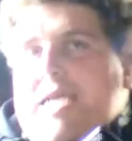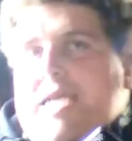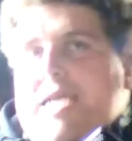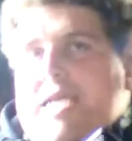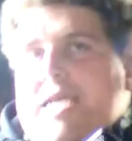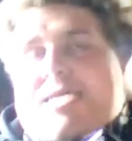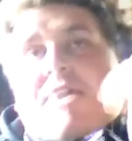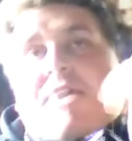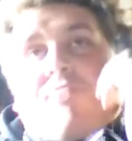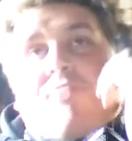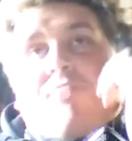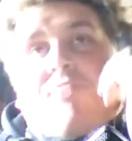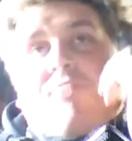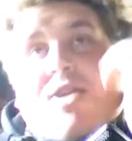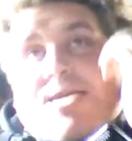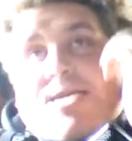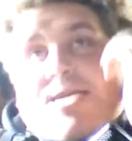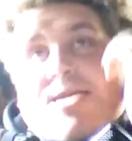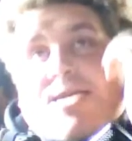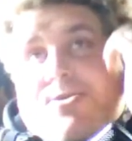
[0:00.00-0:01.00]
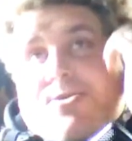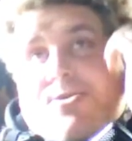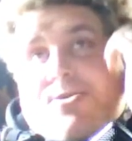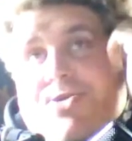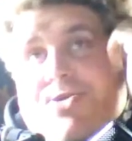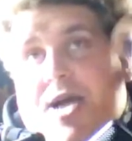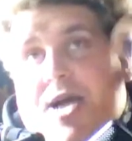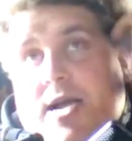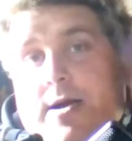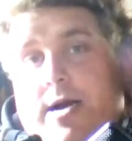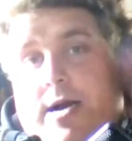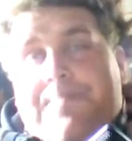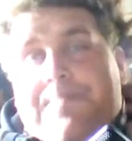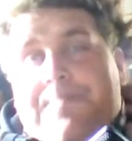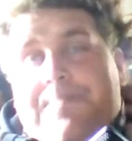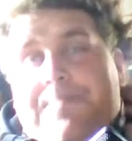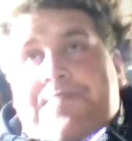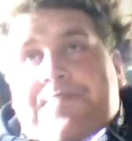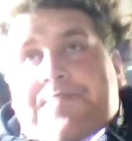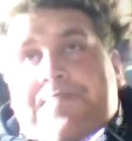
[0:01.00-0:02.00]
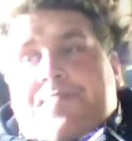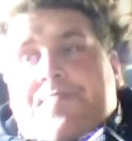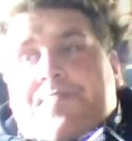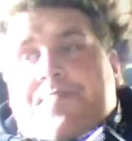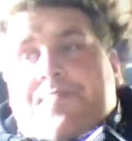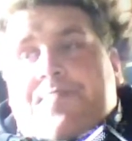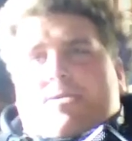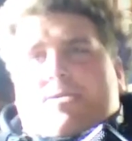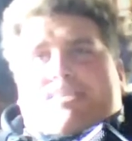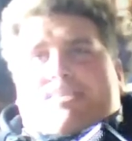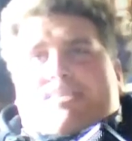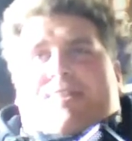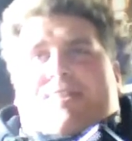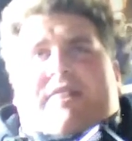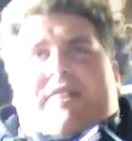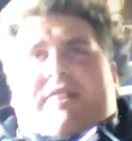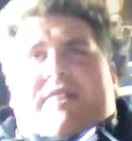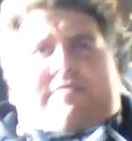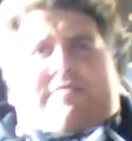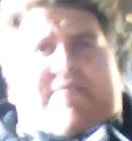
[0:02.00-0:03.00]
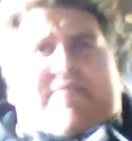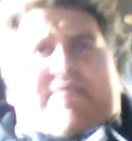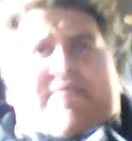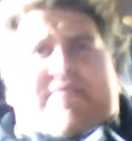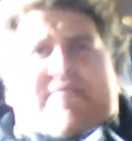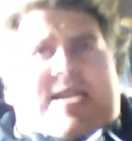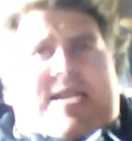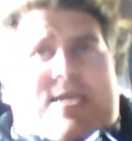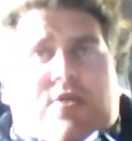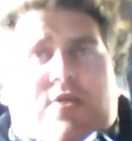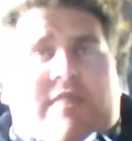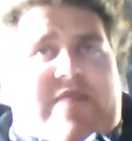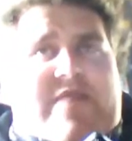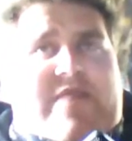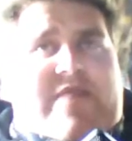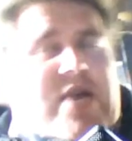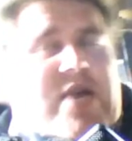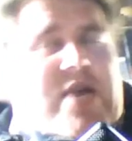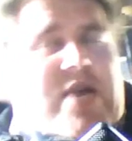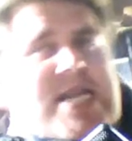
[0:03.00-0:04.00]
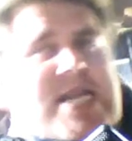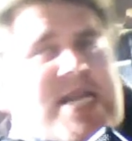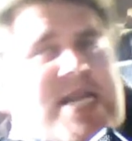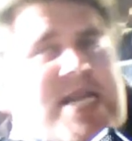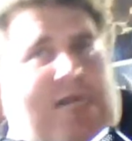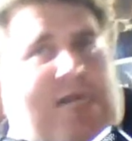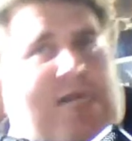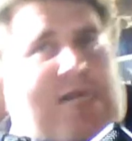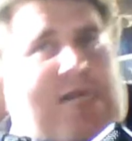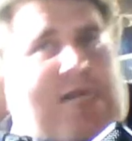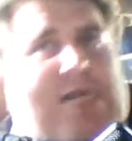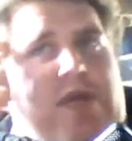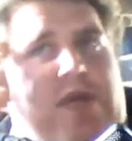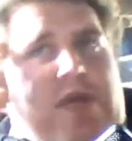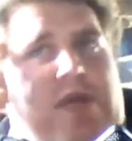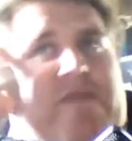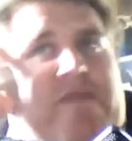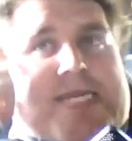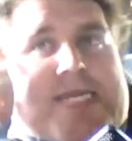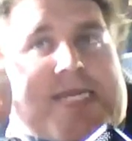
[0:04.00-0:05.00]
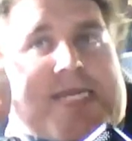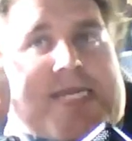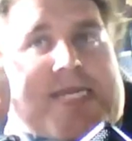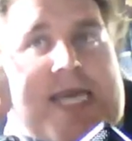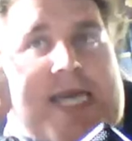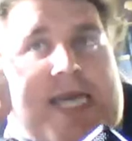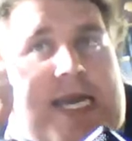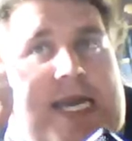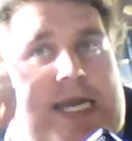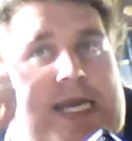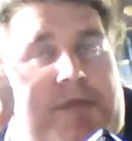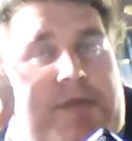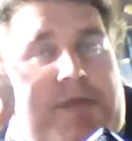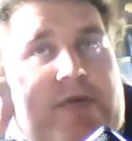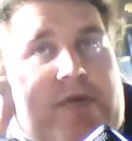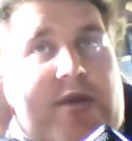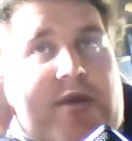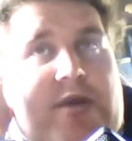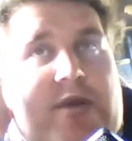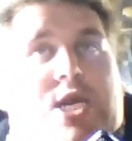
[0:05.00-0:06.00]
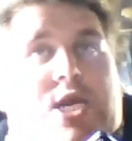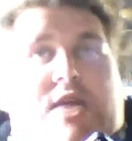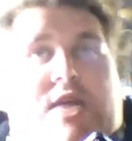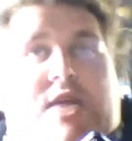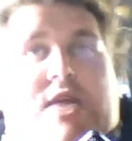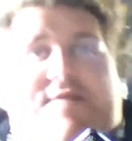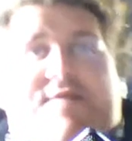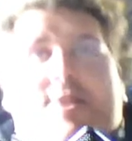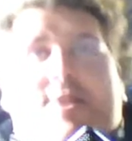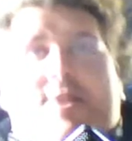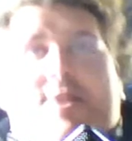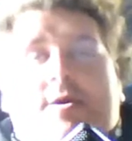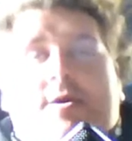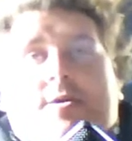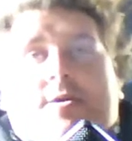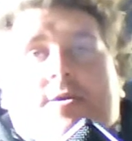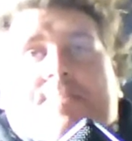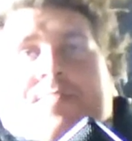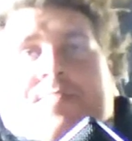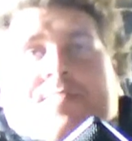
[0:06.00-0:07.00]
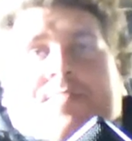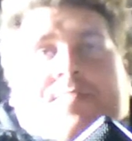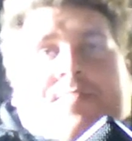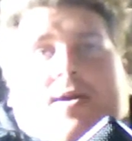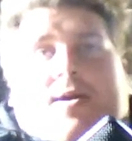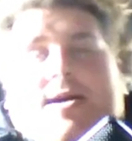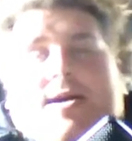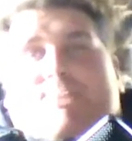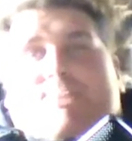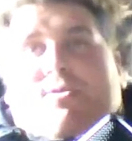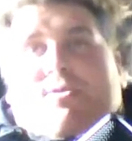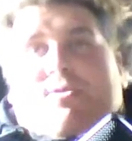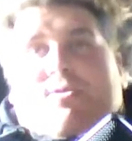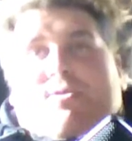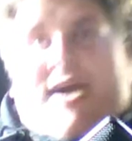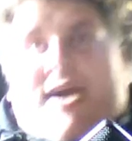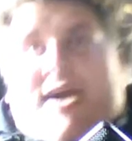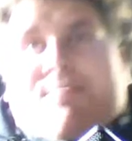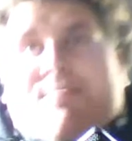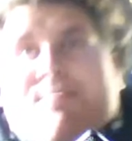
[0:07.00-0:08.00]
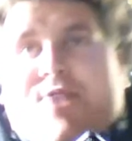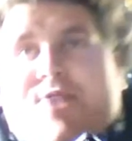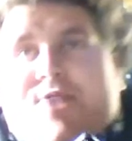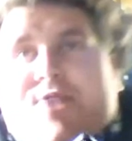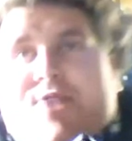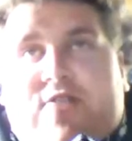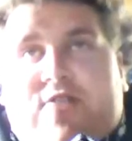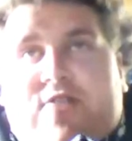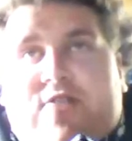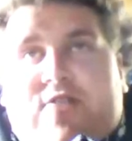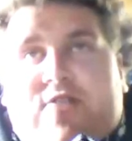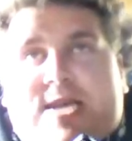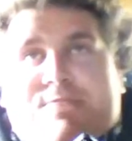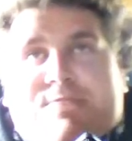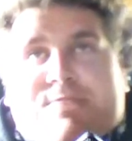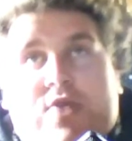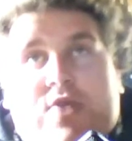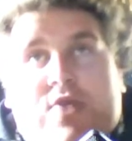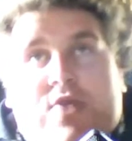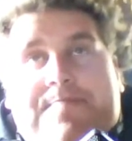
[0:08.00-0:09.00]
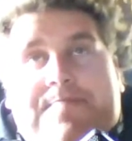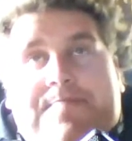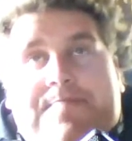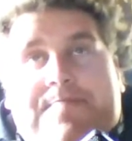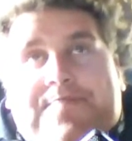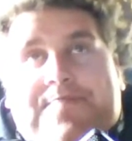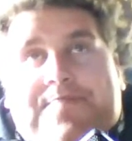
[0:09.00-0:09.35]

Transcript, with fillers: Sache möchte ich jetzt noch sagen, ähm, und zwar will ich das auch in einem, wollte ich das auch in einem Video erzählen, das habe ich auch noch nicht geschafft. Äh, es wird auch nur ein Projekt Phoenix Video geben.